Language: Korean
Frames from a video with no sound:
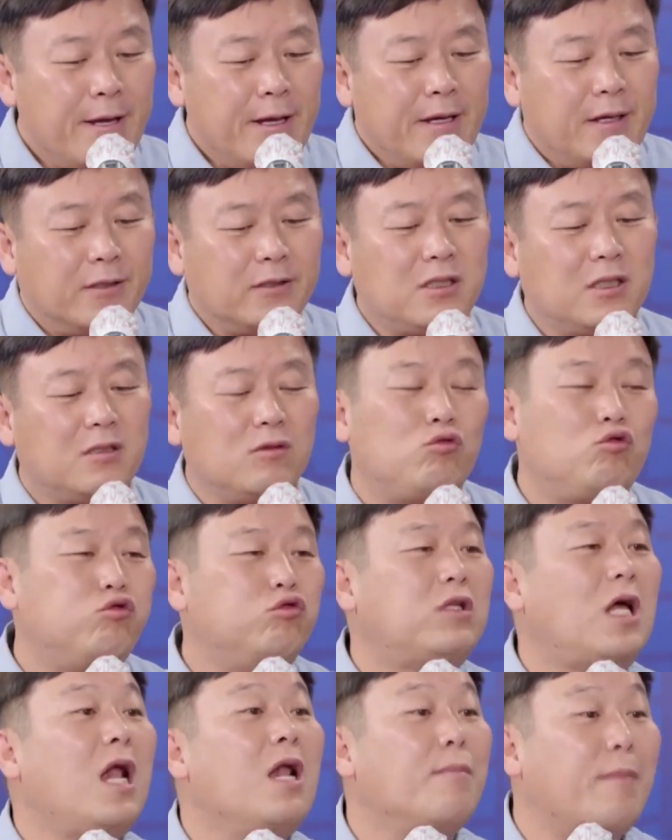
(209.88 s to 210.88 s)
어쨌든 두
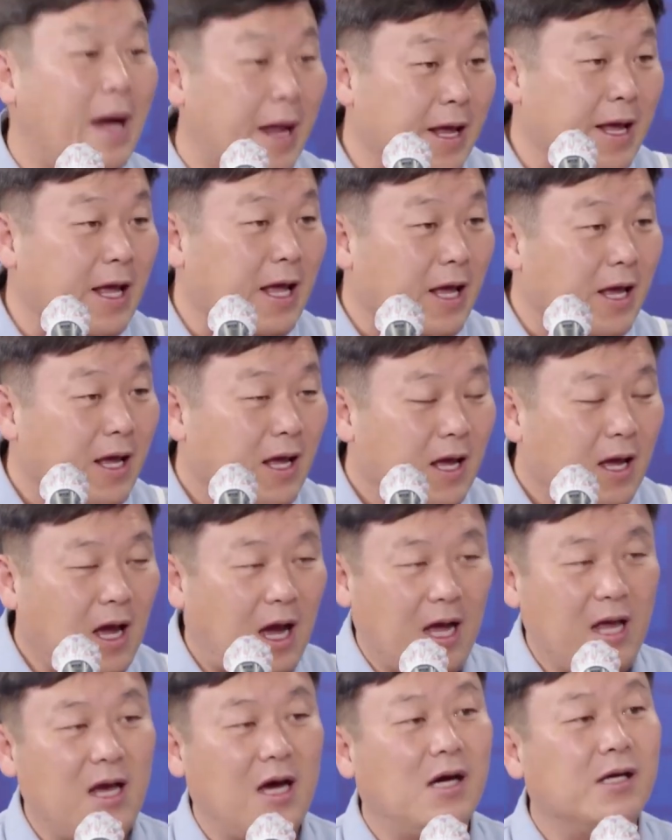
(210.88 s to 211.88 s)
달 만에
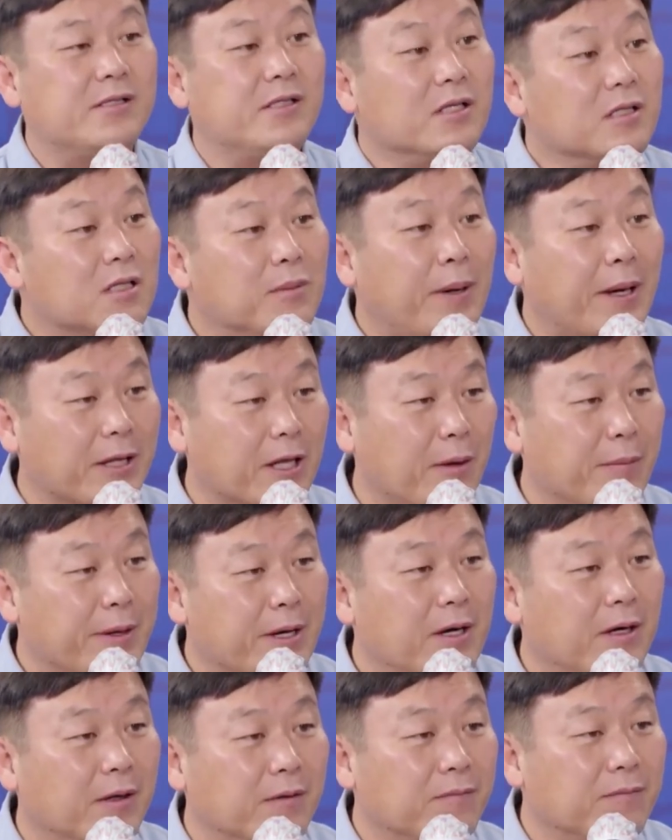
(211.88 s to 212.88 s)
하야가
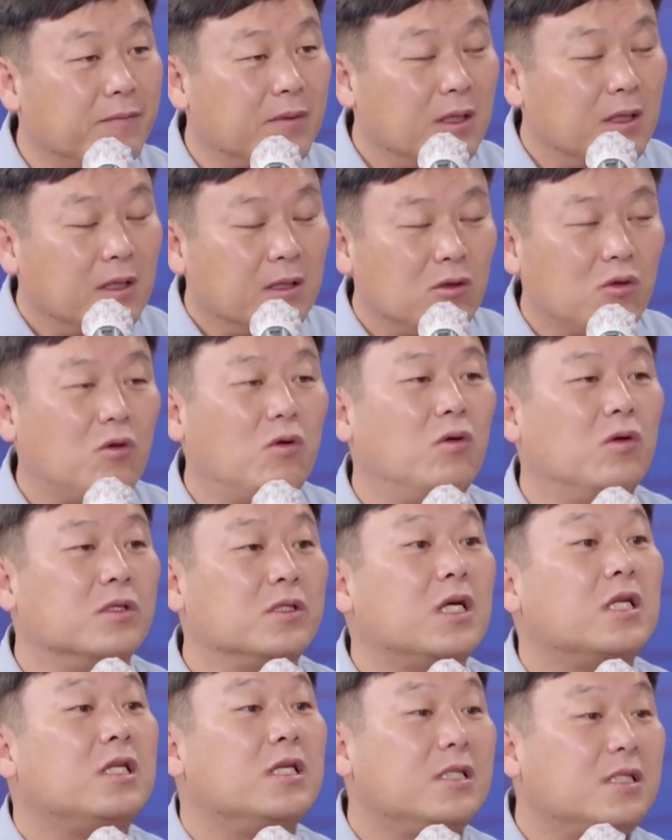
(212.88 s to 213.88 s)
성급하다면 또
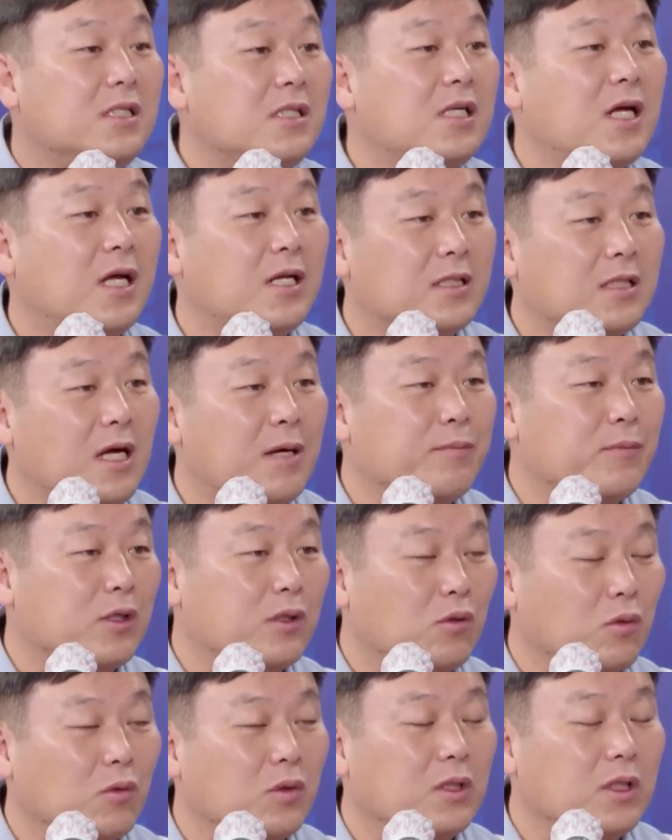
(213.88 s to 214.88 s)
어쨌든 지지하는 사람들
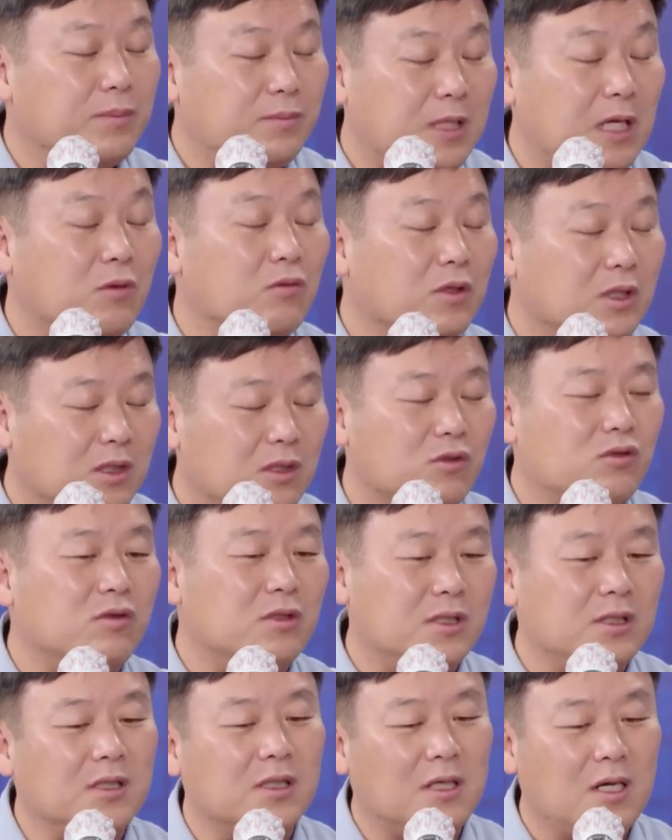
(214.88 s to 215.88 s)
또 입장도 있을 수
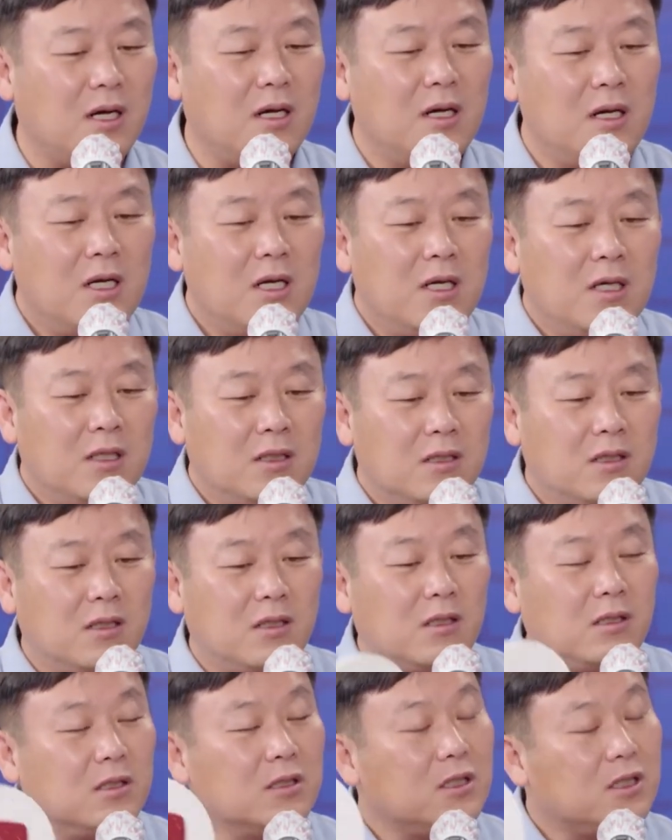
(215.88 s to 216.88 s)
있으니까
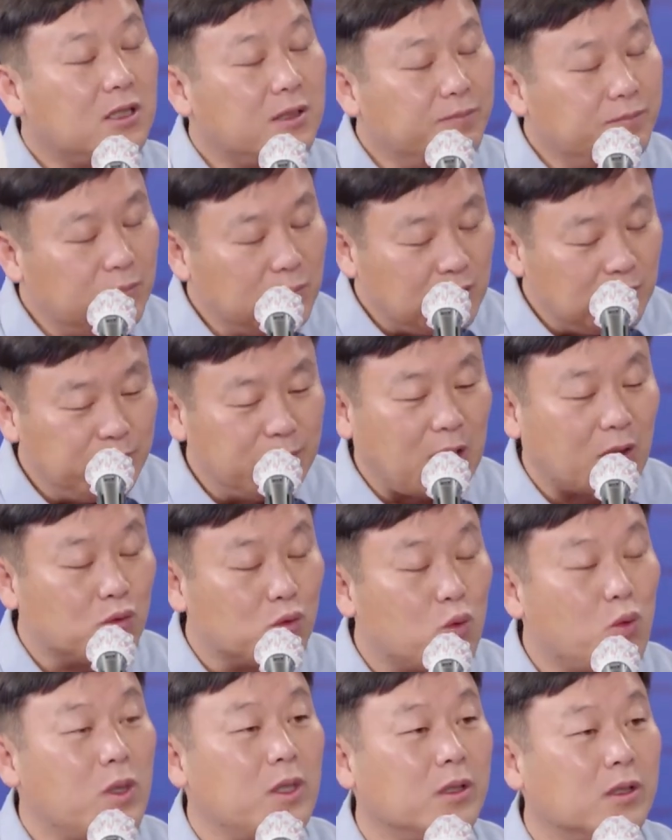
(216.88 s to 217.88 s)
더 심,
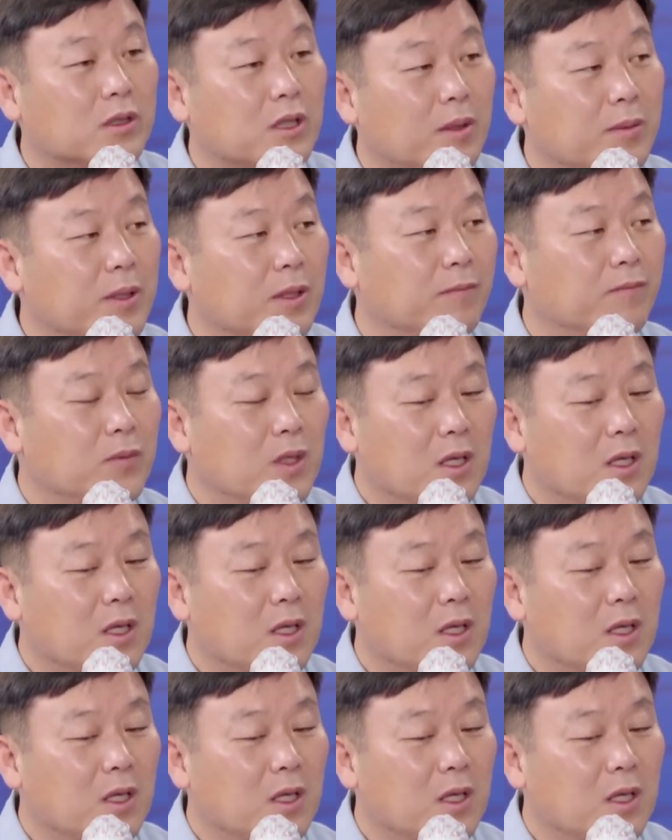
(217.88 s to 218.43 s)
심사숙고해야 된다면